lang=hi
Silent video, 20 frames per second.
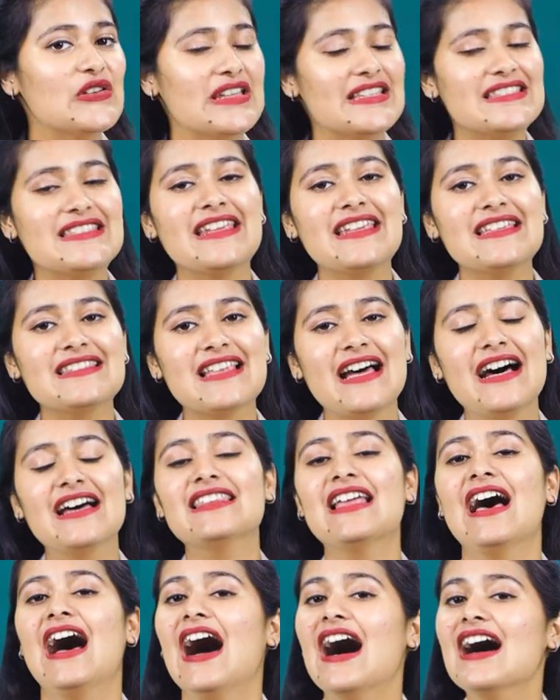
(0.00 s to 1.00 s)
तो इसी के
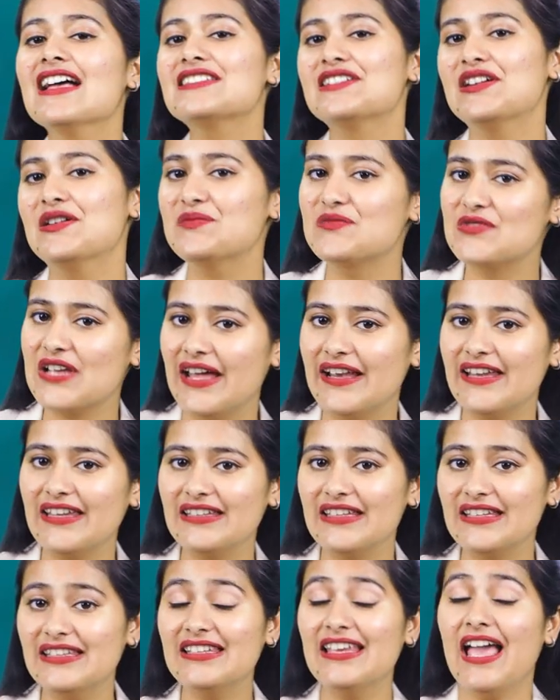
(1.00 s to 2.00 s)
साथ आज हम
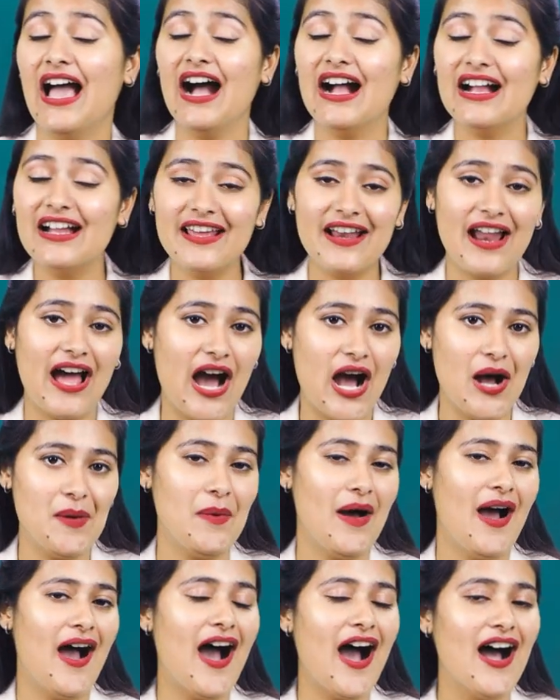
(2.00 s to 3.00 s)
जानेंगे कि अगर
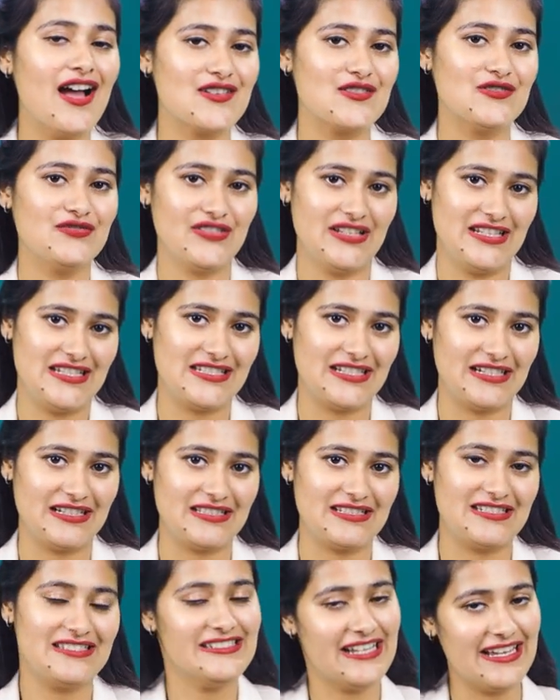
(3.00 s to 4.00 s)
आप हार्ट ऑफ इंडिया
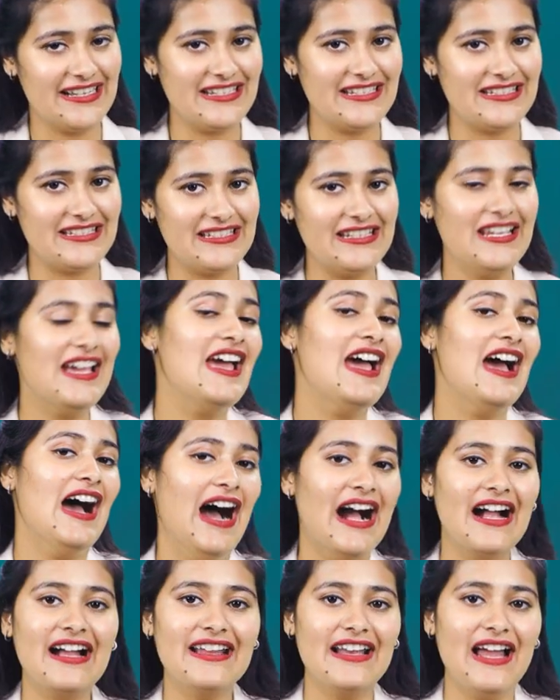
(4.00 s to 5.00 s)
यानी कि
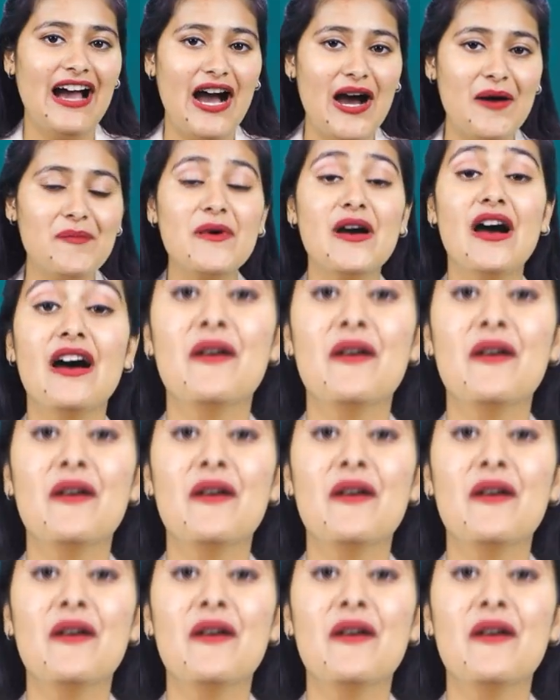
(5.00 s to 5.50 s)
अगर आप